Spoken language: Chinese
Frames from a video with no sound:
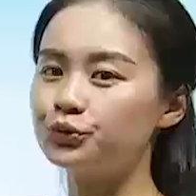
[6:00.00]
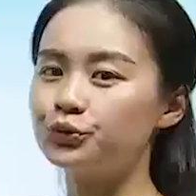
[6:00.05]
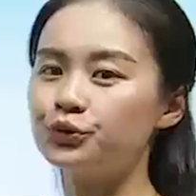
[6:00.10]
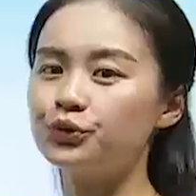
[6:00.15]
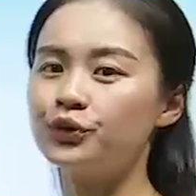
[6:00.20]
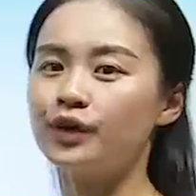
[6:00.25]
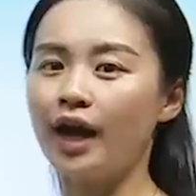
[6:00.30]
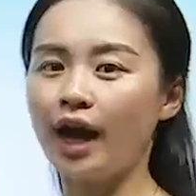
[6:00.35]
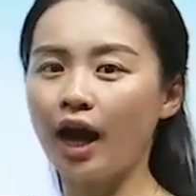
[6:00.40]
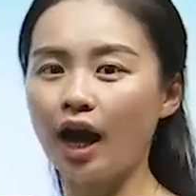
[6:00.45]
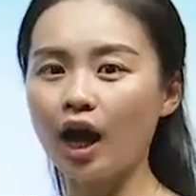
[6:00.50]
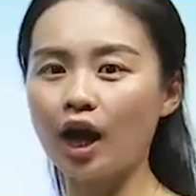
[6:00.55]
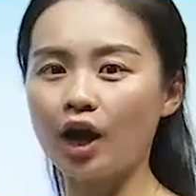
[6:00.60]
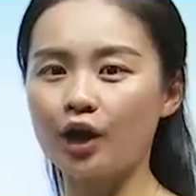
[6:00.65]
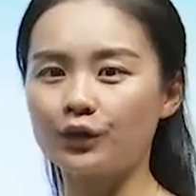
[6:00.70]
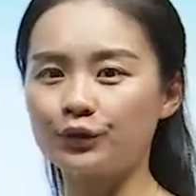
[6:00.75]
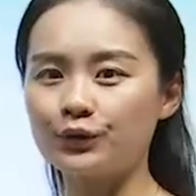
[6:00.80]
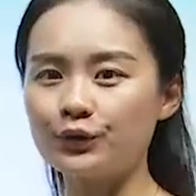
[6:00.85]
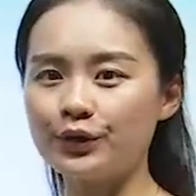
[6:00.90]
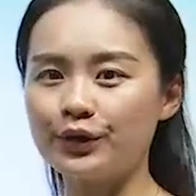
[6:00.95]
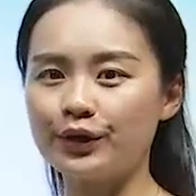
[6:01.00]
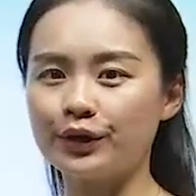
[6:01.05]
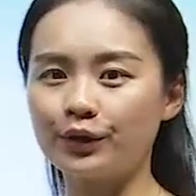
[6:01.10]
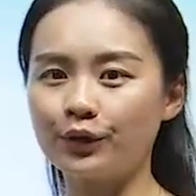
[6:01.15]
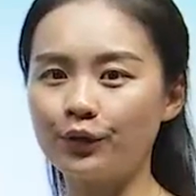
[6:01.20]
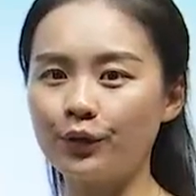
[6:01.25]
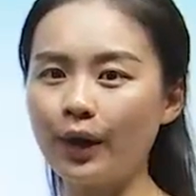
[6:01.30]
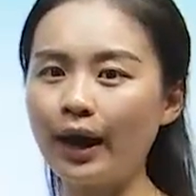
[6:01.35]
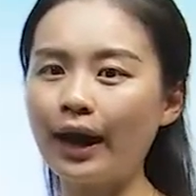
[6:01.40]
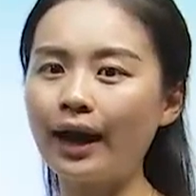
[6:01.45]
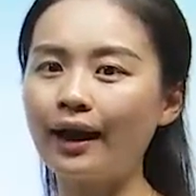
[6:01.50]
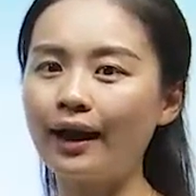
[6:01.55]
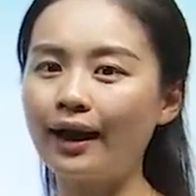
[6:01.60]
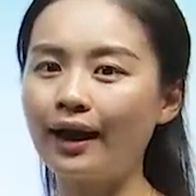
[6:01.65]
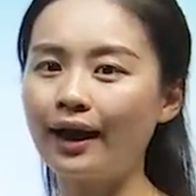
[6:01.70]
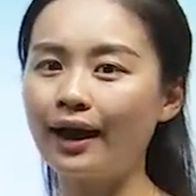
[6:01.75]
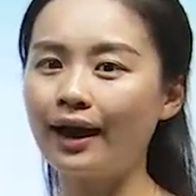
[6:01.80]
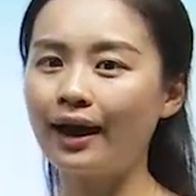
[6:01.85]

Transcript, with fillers: 于二月花。